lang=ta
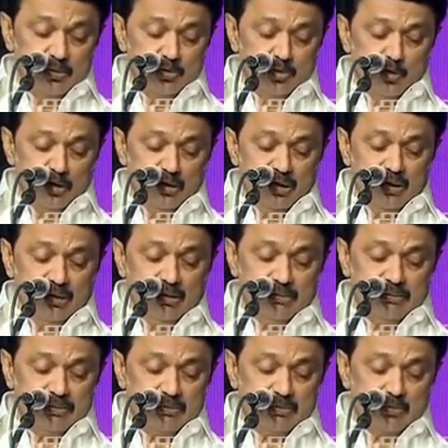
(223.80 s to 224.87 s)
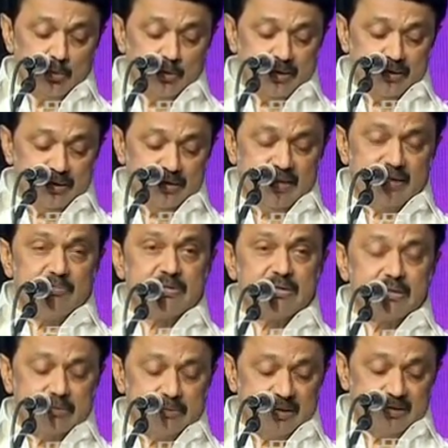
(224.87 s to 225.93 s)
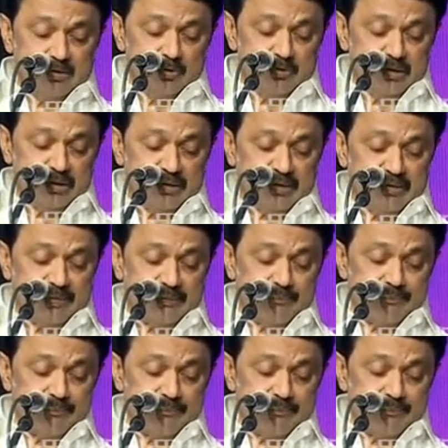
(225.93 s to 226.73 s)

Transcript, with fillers: தொழில்கள் தொடங்கி நடவதற்கு நடத்துவதற்கான